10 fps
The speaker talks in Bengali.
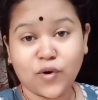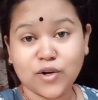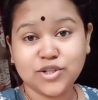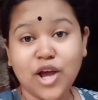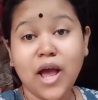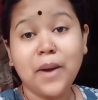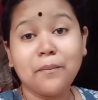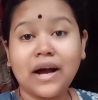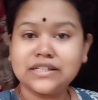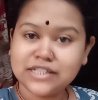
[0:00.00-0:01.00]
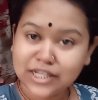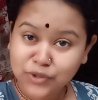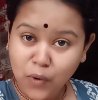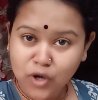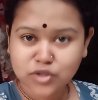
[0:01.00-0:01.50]
দশ পাঁচটা
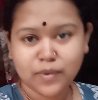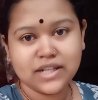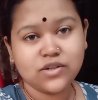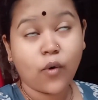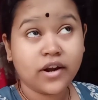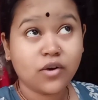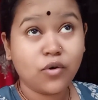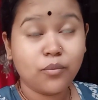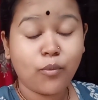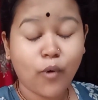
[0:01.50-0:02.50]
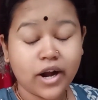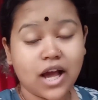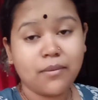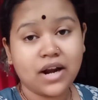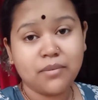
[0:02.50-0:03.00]
দশ বাজে অনেকক্ষণ পরে
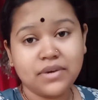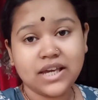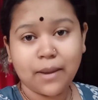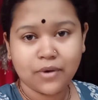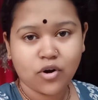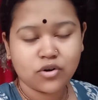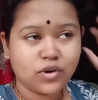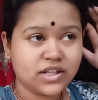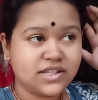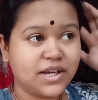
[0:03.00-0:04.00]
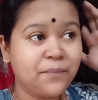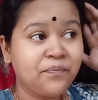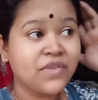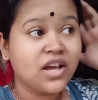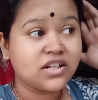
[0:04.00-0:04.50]
আবার আমি ক্যামেরা অন করেছি
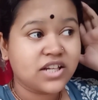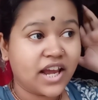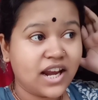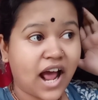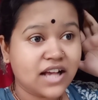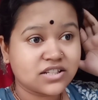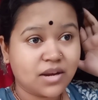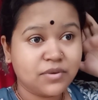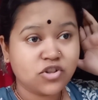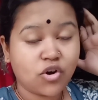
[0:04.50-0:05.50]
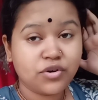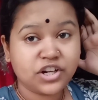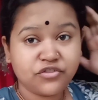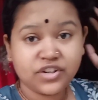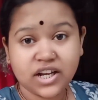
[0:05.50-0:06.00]
সেই লাস্ট আমি যখন
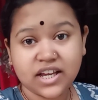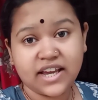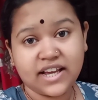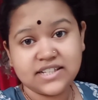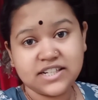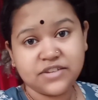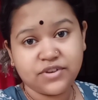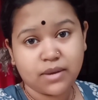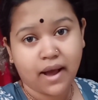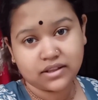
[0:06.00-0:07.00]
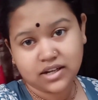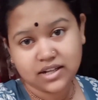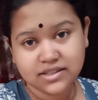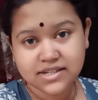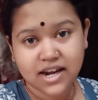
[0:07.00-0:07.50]
টিফিনে খেয়েছি টিফিনে ভাত
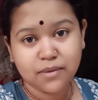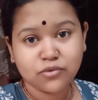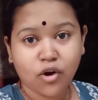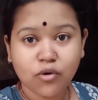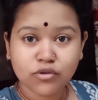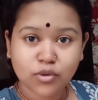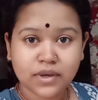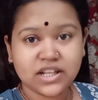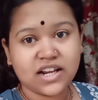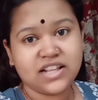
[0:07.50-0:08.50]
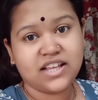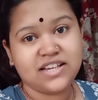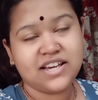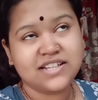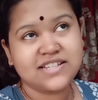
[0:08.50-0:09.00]
খাচ্ছিলাম তখন তোমাদেরকে
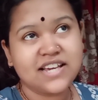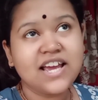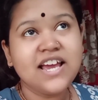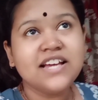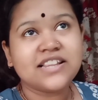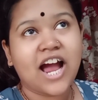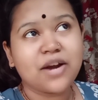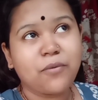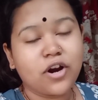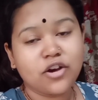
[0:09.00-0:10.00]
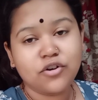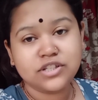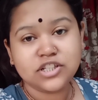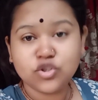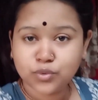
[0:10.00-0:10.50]
দেখিয়েছি তারপরে
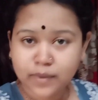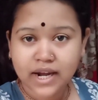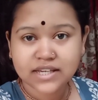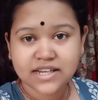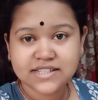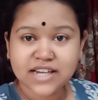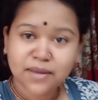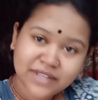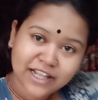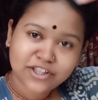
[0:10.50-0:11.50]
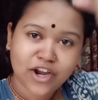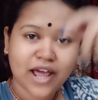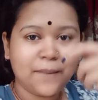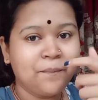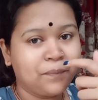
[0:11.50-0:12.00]
হচ্ছে দুপুরবেলা গিয়েছিলাম
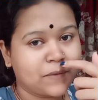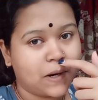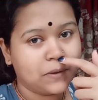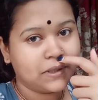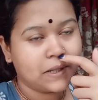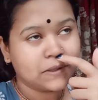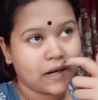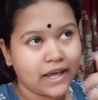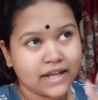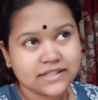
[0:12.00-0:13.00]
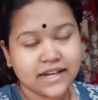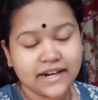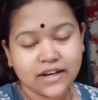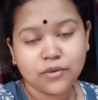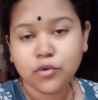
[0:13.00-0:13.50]
তেলতলায় কারণ দেলতলায়
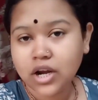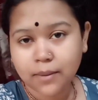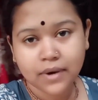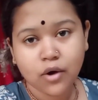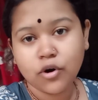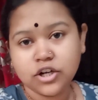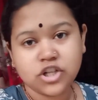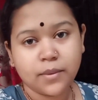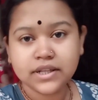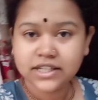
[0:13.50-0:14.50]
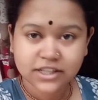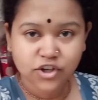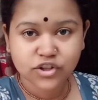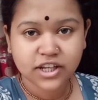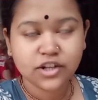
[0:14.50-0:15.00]
আজকের বললাম না হরিসভার
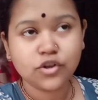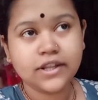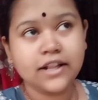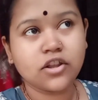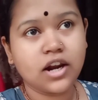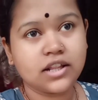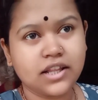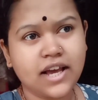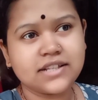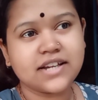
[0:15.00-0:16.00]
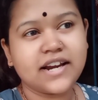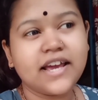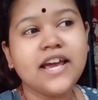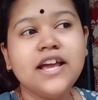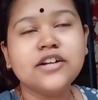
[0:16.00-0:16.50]
দ্বিতীয় দিন তো দেলতলাতেই আজকের
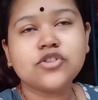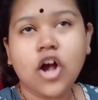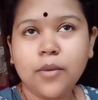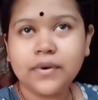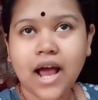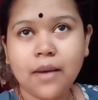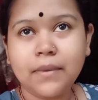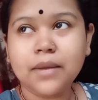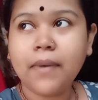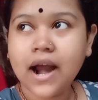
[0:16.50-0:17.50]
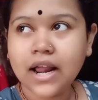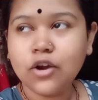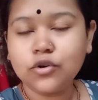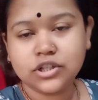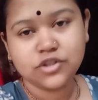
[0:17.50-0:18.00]
সব গ্রাম মানে পাড়া
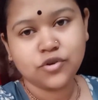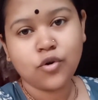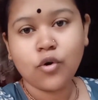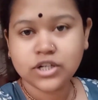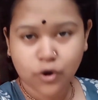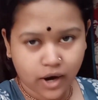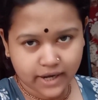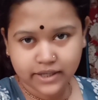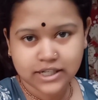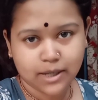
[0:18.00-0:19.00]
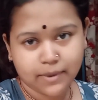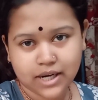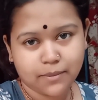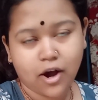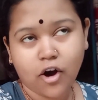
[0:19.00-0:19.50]
লোকদের জন্য সেখানেই সেবা
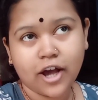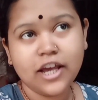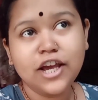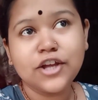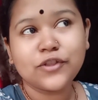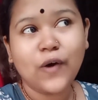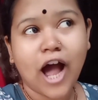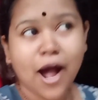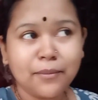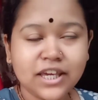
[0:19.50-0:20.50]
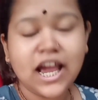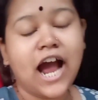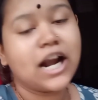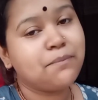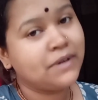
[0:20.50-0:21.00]
টেবা হয় তো আমি
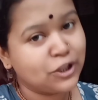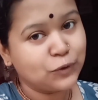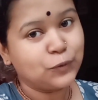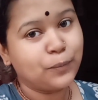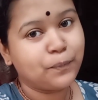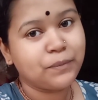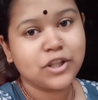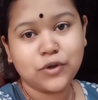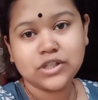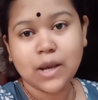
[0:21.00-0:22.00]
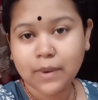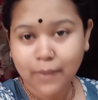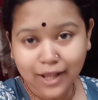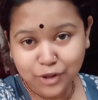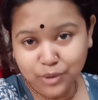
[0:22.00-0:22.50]
আর মিতু মিতু হচ্ছে আমার
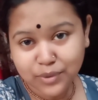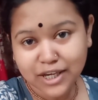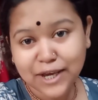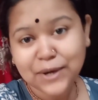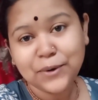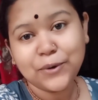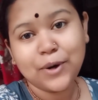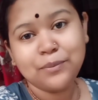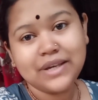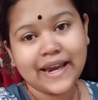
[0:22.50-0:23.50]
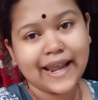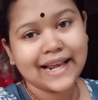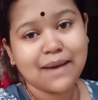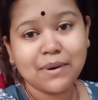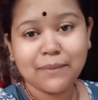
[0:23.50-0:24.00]
বান্ধবী ও বিয়ের
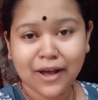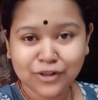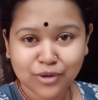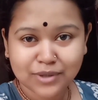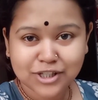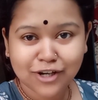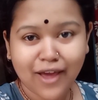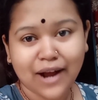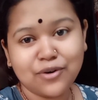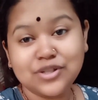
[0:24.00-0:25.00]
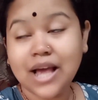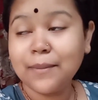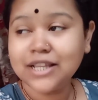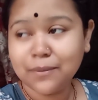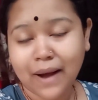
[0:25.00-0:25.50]
আগে আমার বান্ধবী ছিল এখন হচ্ছে
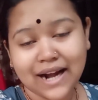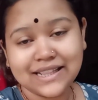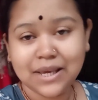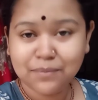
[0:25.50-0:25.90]
আমাদের পাড়াতেই